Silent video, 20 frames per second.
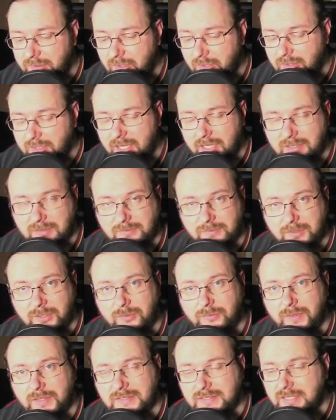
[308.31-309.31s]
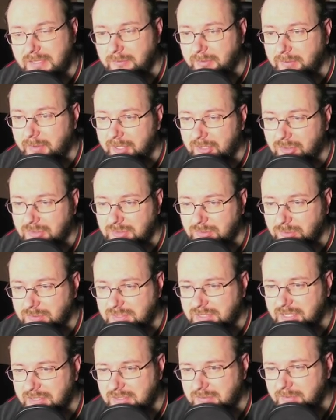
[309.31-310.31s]
Wir können Karten aus dem Friedhof exilieren, um die Mana-Kosten
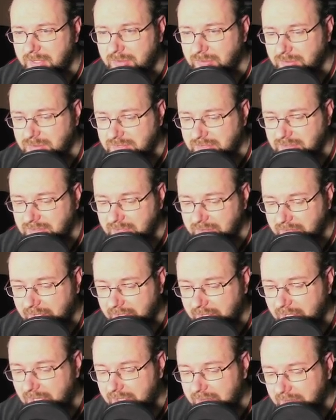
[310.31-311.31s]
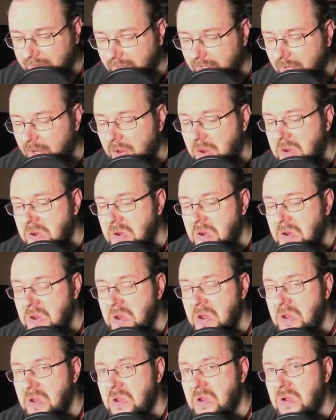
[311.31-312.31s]
günstiger zu machen und ziehen dann drei Karten.
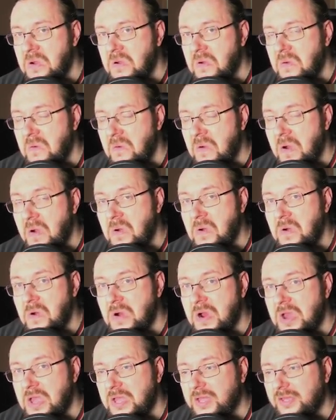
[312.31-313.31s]
Wow.